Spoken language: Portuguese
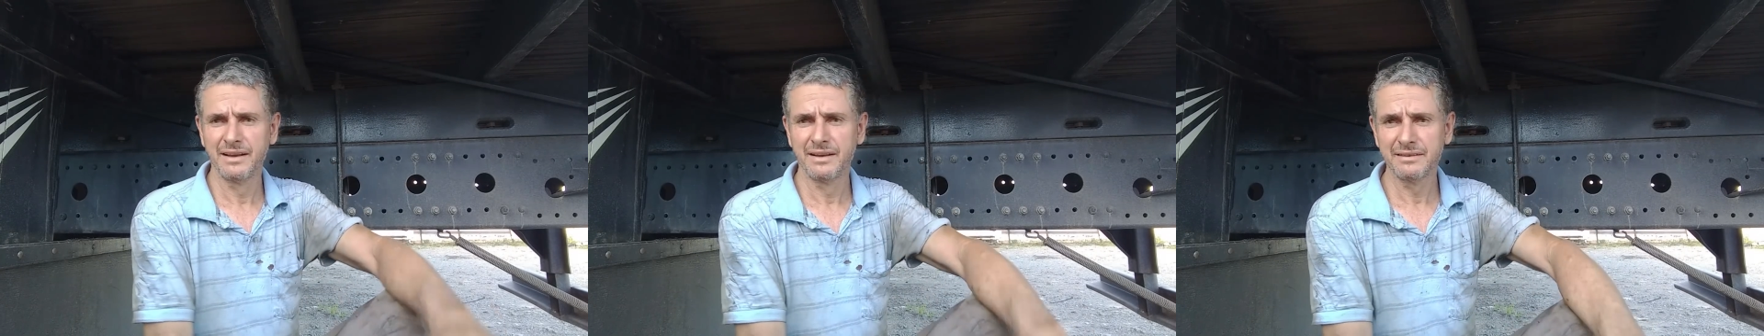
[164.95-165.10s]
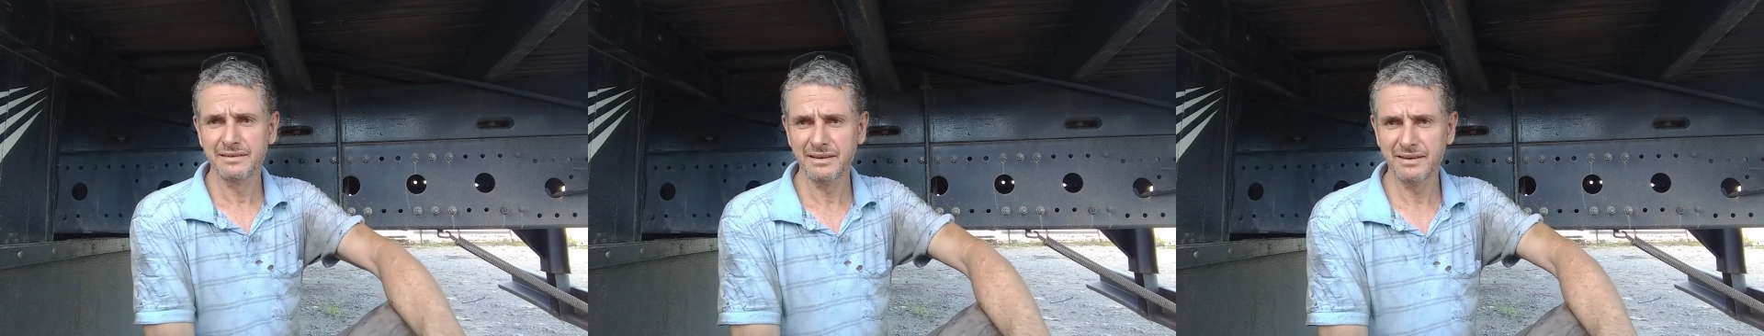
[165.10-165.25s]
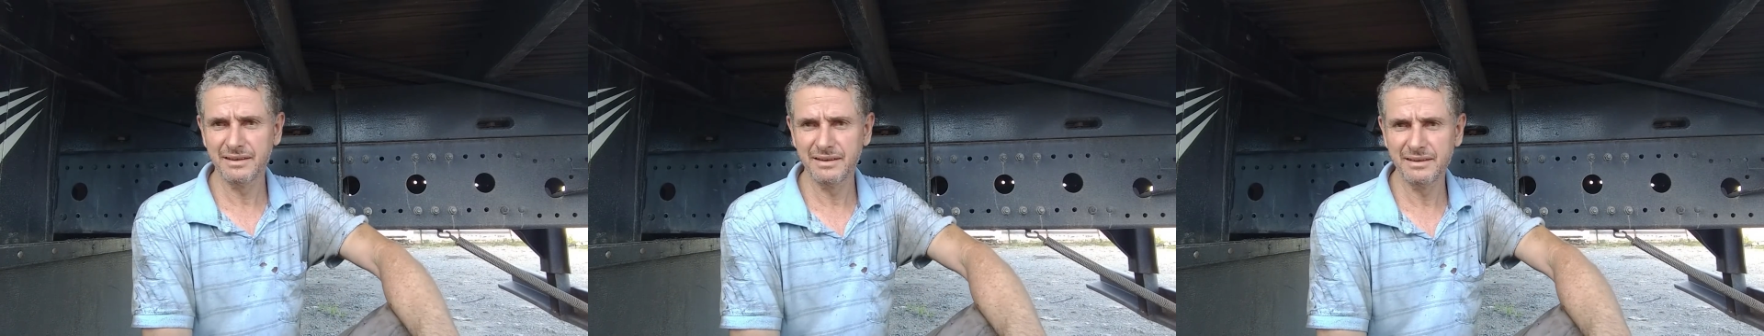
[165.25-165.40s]

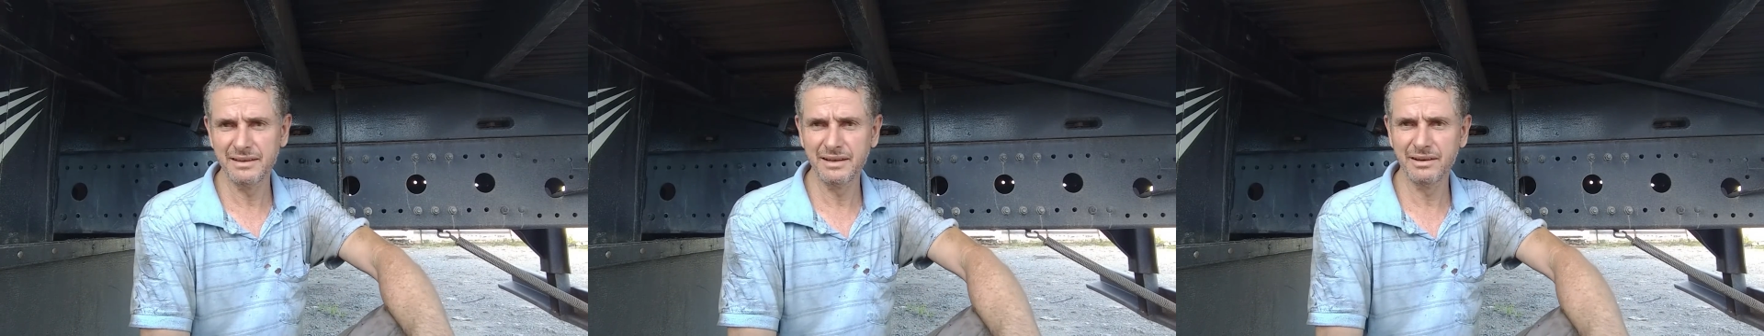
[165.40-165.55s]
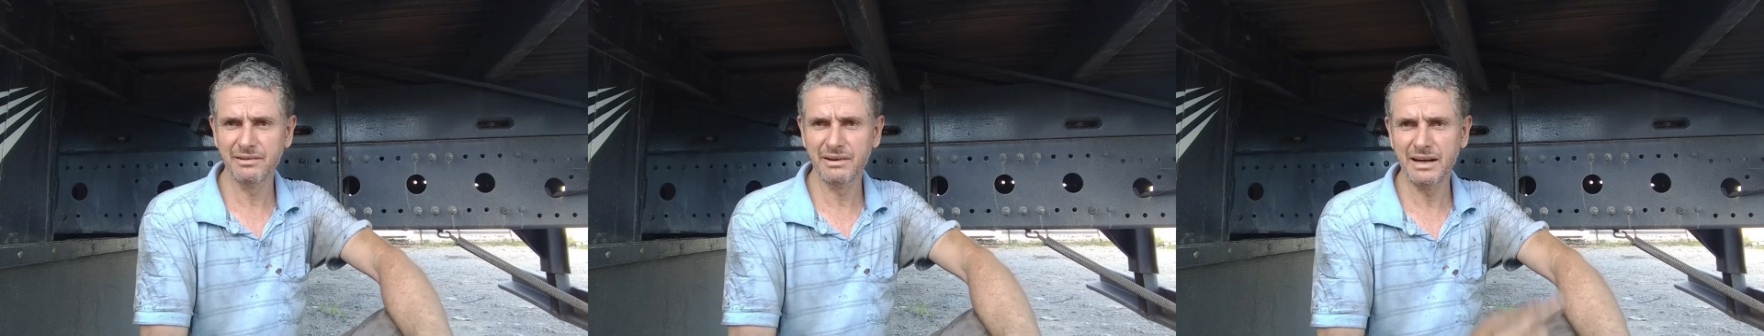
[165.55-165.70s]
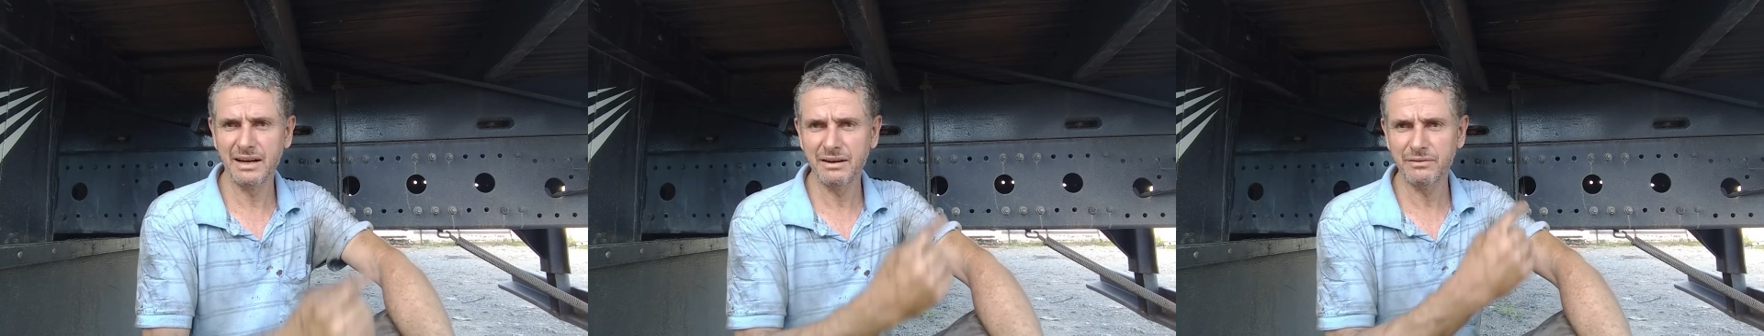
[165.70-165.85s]
Você
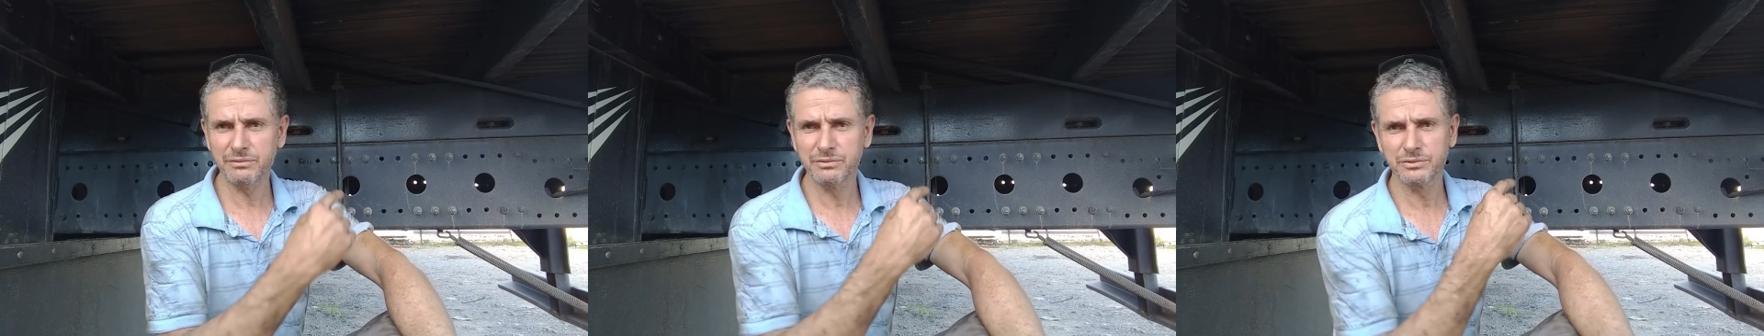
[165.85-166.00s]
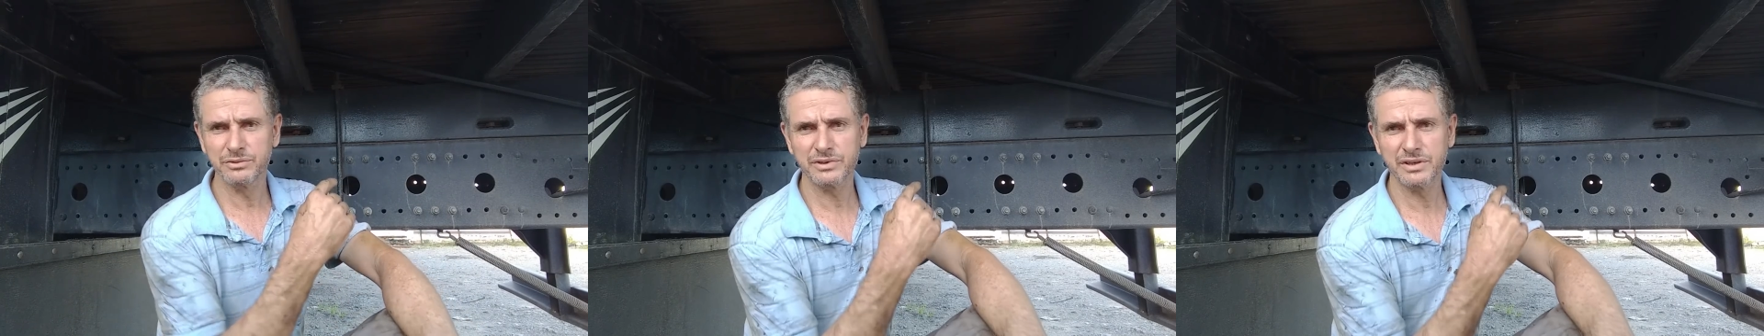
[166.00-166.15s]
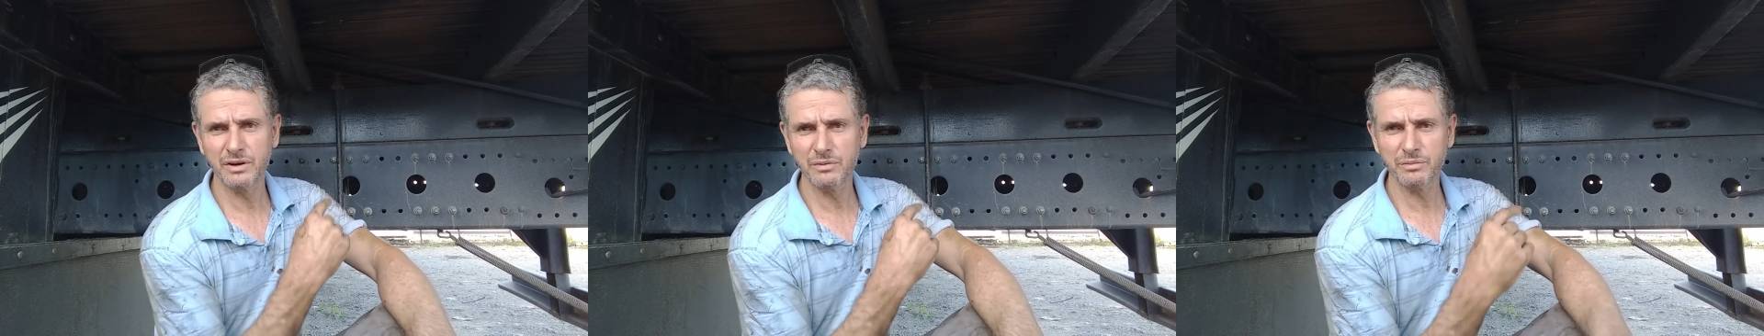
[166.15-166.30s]
entendeu a
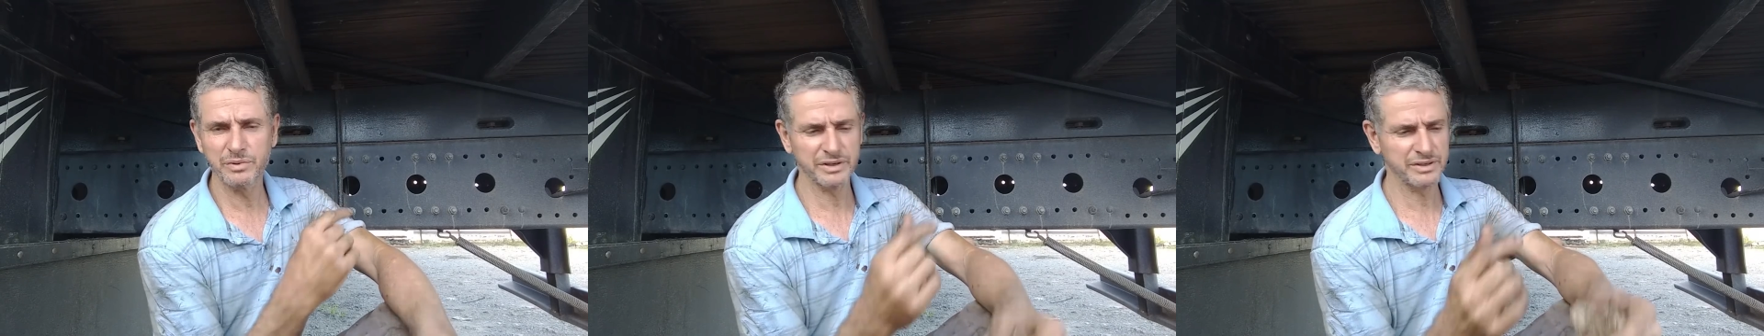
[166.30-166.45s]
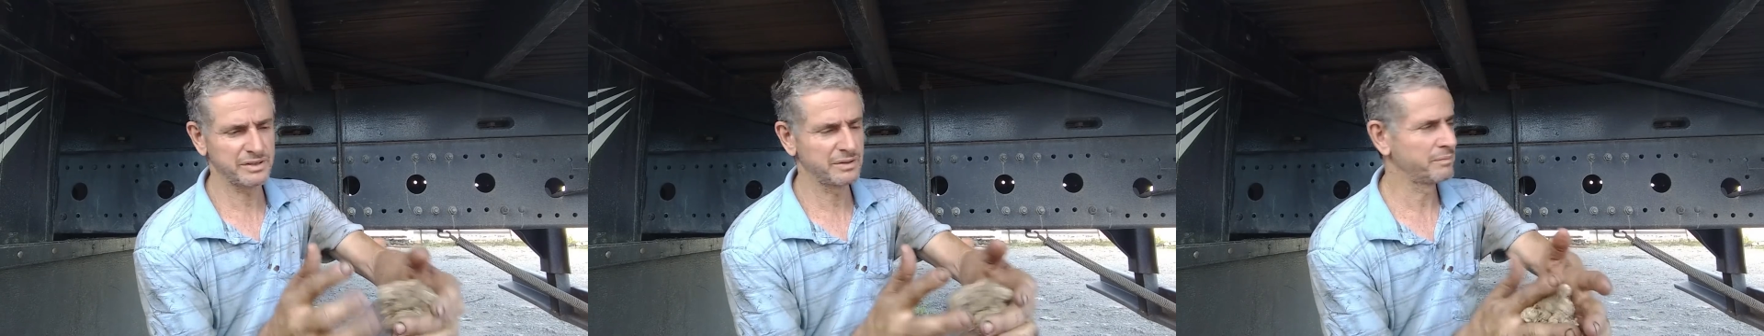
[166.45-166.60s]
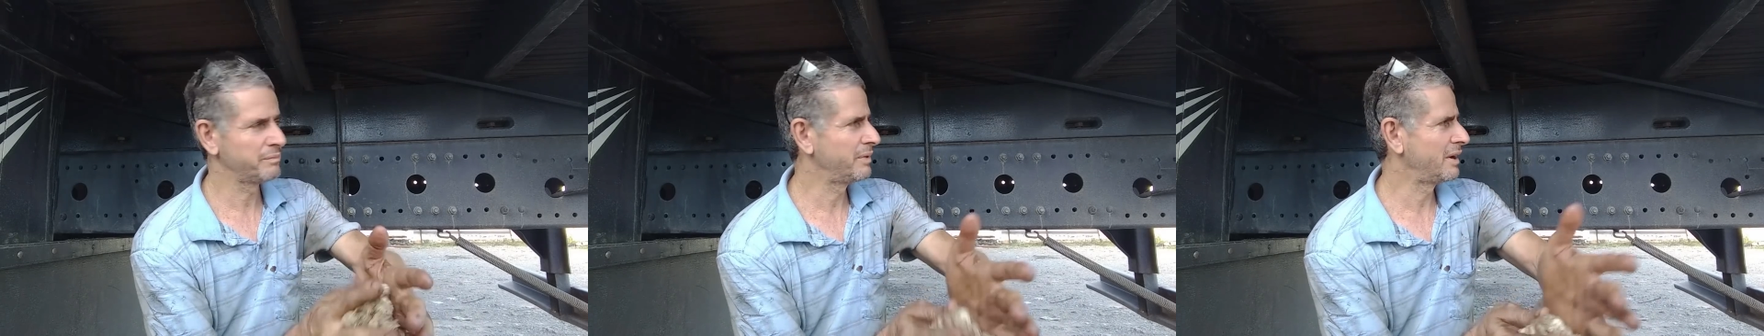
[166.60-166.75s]
função
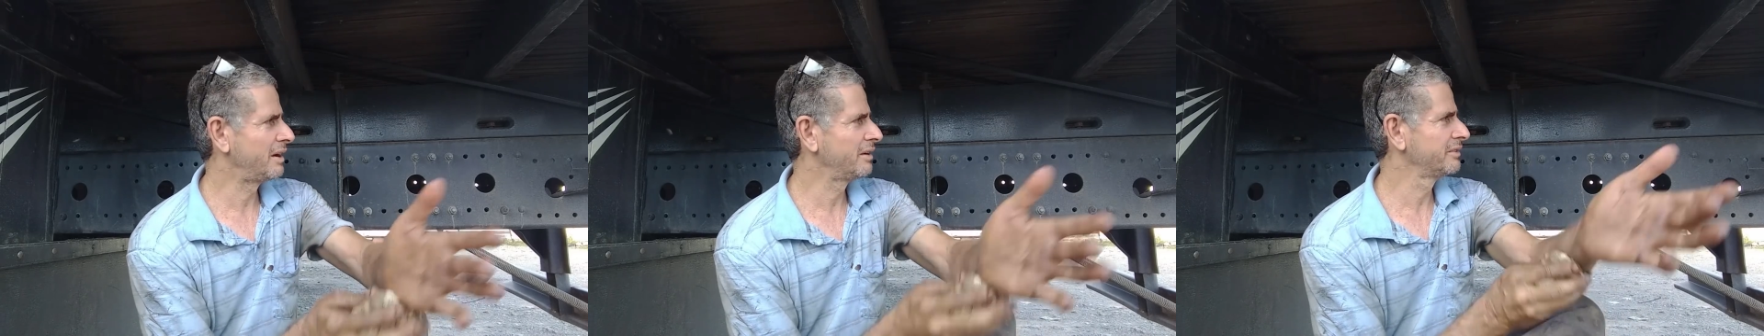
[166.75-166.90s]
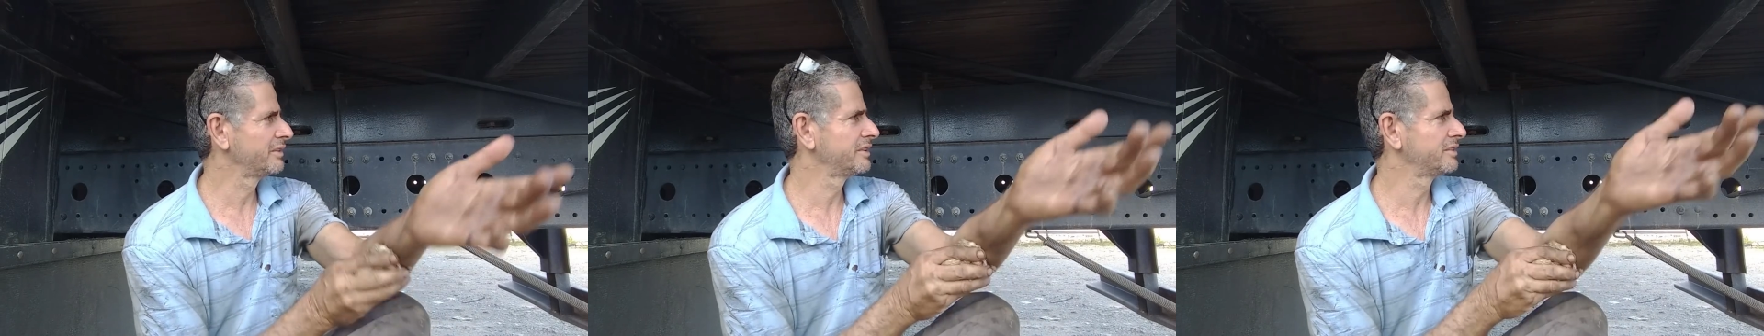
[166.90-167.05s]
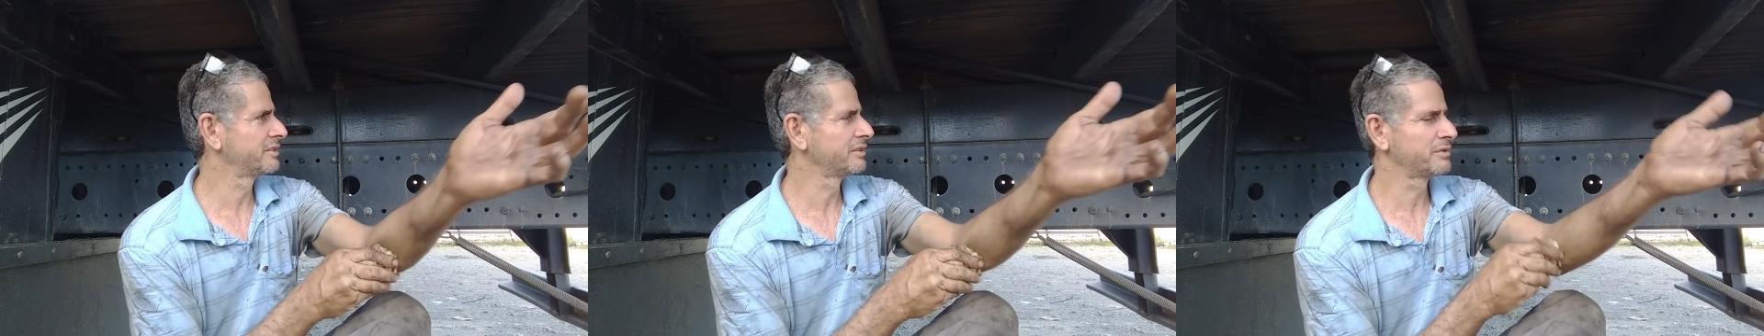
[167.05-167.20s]

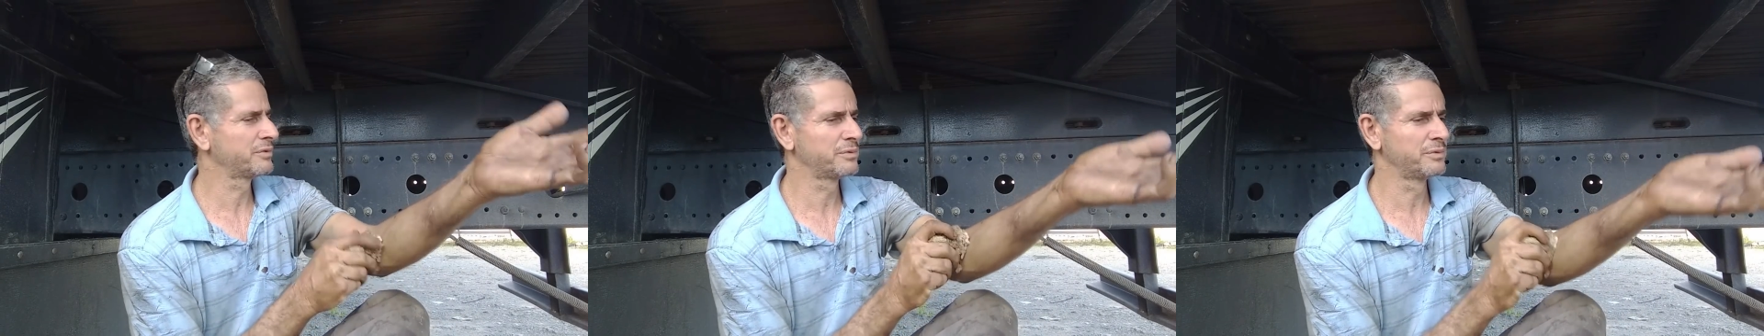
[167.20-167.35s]
principal desses